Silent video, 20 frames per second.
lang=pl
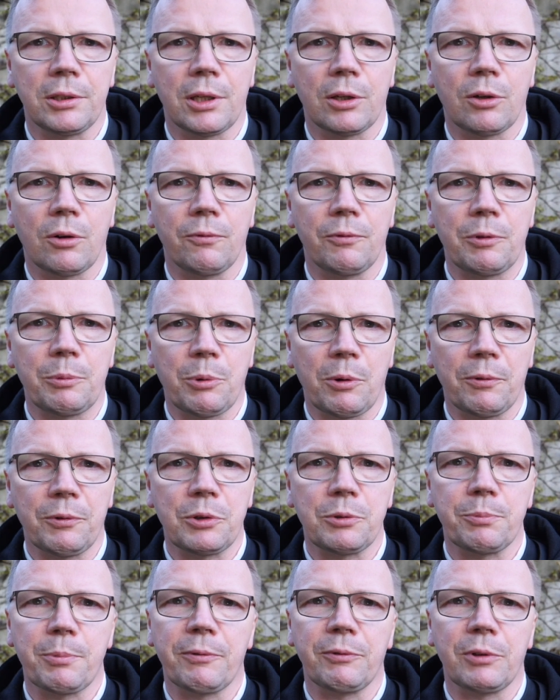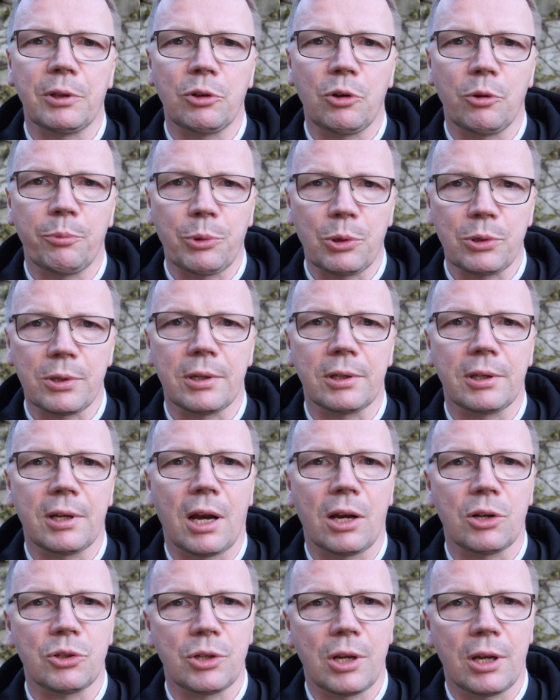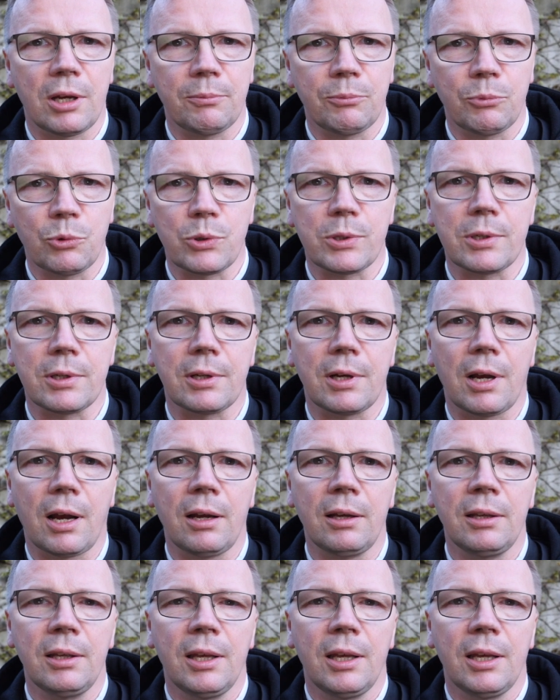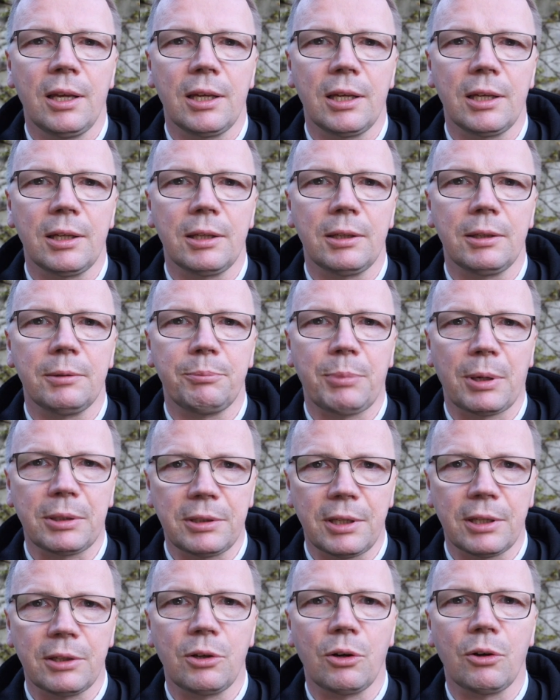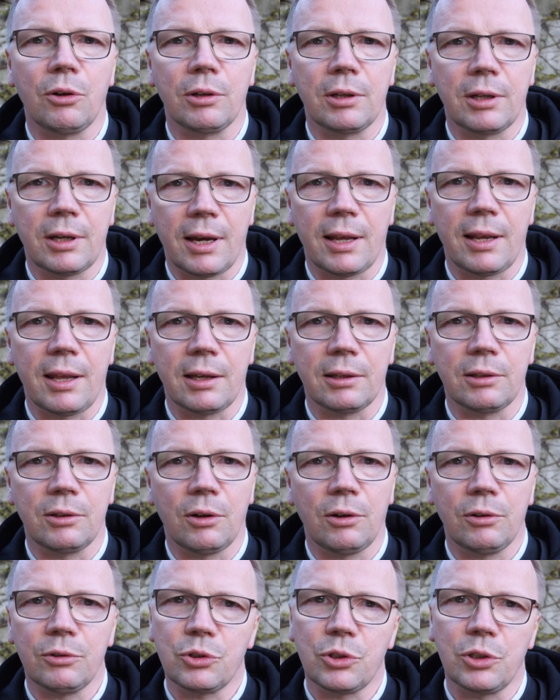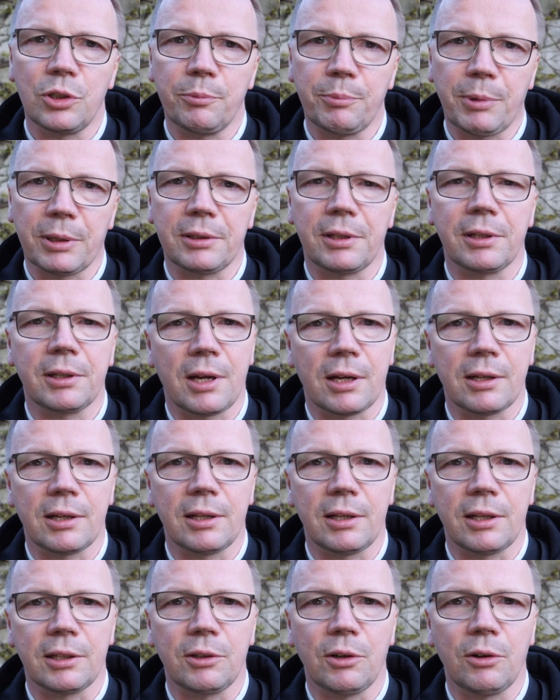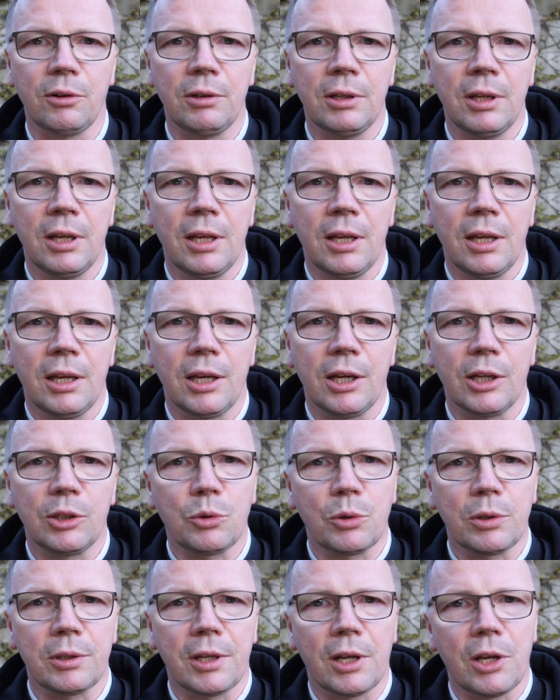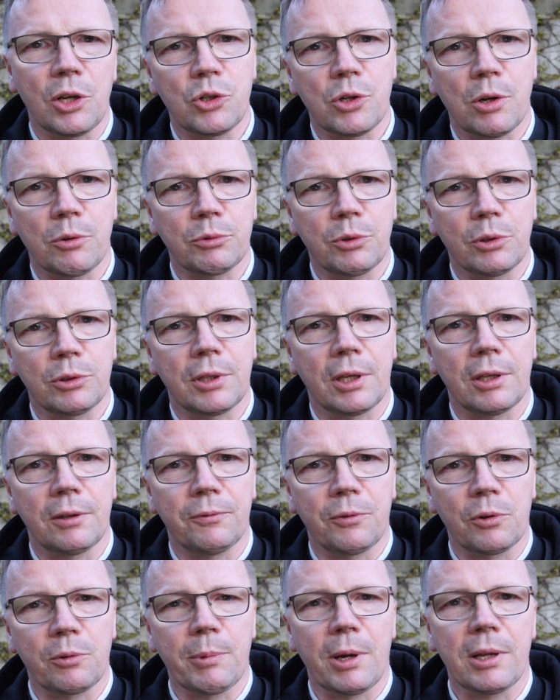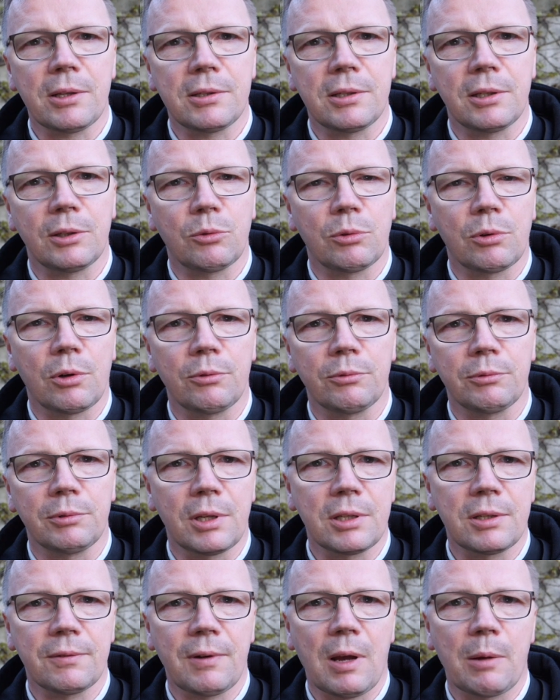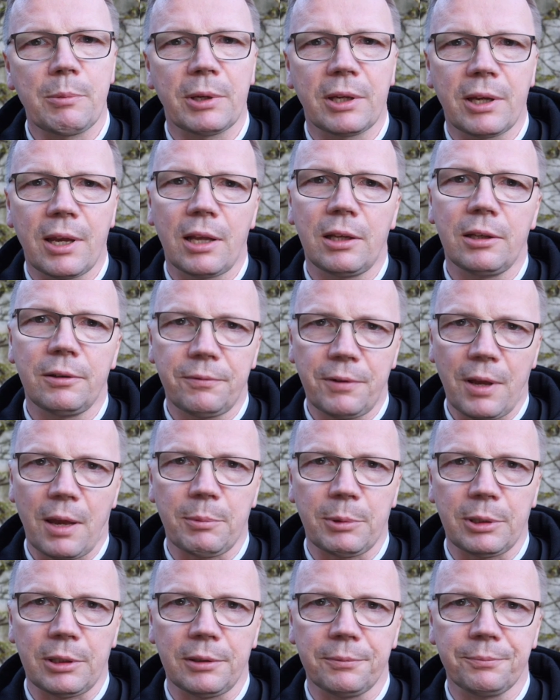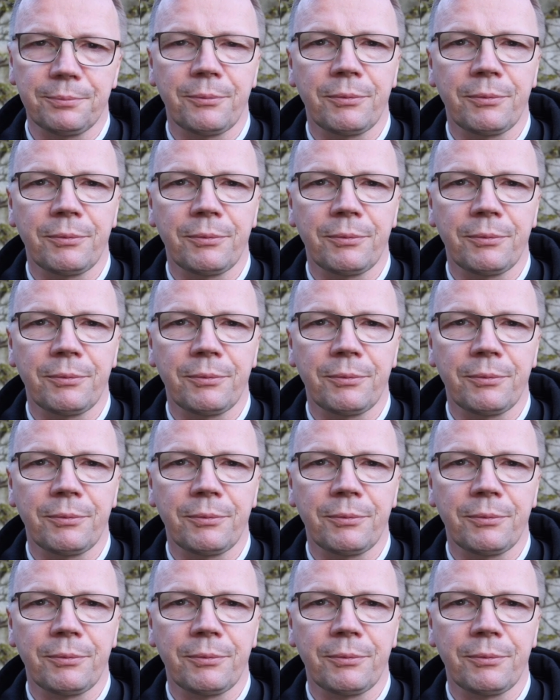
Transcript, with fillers: taką wypowiedź pewnego piosenkarza, muzyka, e, Padiego Kelego, czyli Patryka Kelego, e, który należał do tej formacji, którą nazywamy Kelly Family.